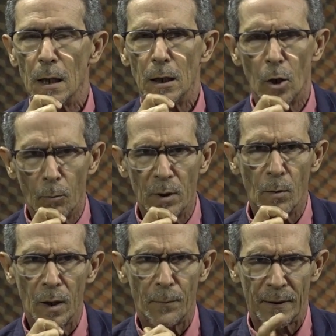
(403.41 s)
Y lo
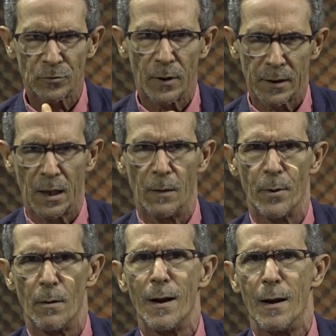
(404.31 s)
mismo le pasó a René
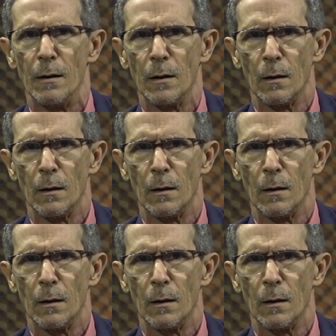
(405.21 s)
Preval,